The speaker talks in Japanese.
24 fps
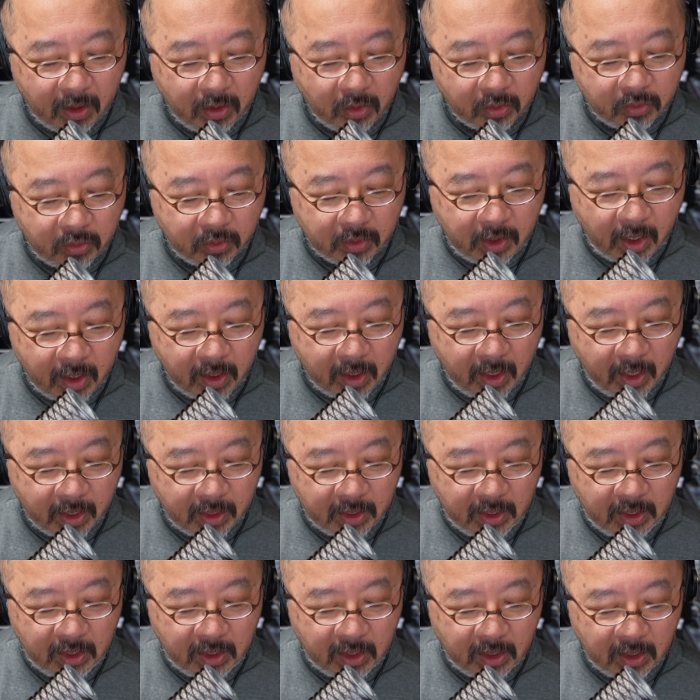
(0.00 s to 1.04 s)
6弦が
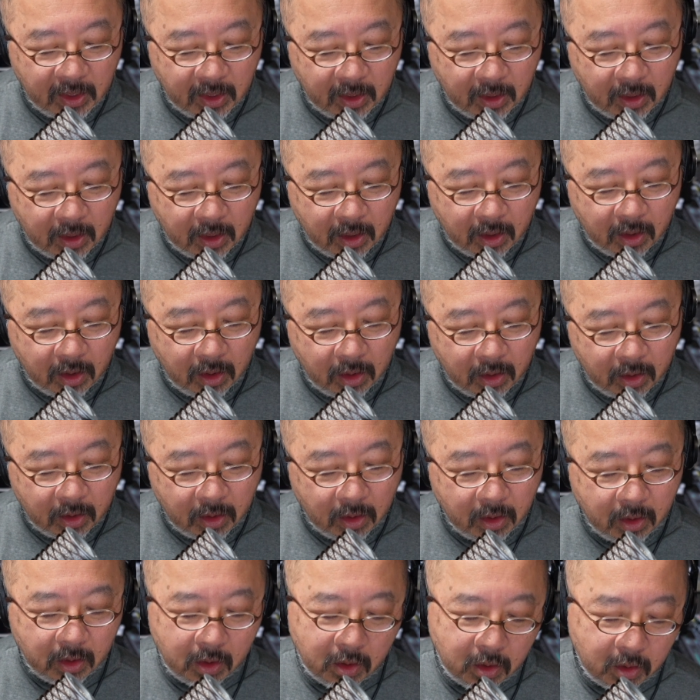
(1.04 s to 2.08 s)
E5
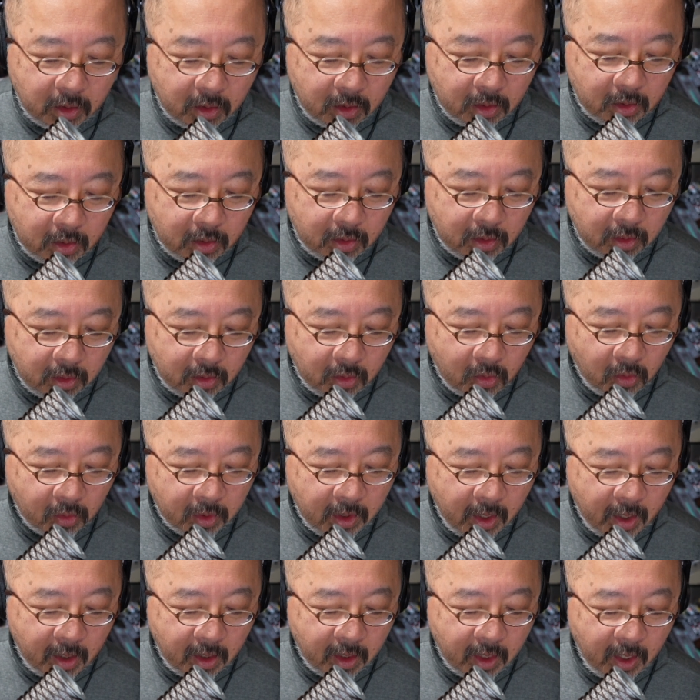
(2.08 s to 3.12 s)

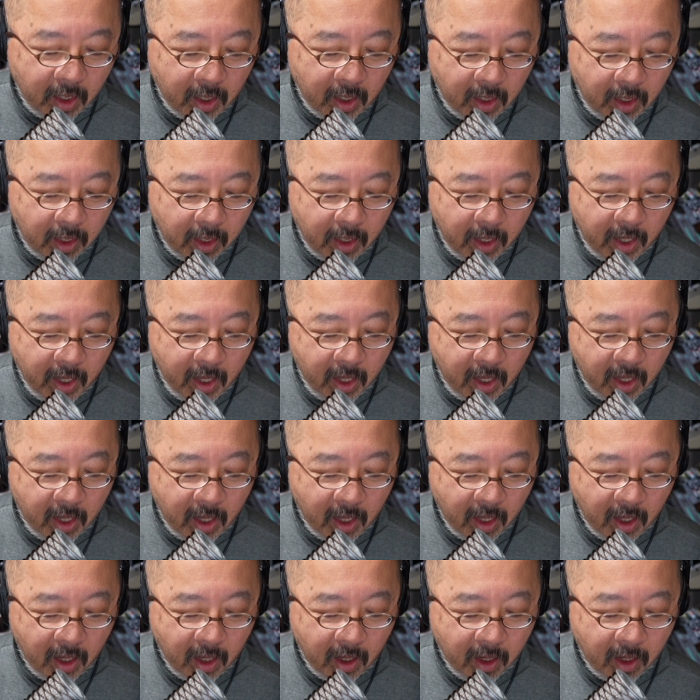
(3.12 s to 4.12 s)
弦が A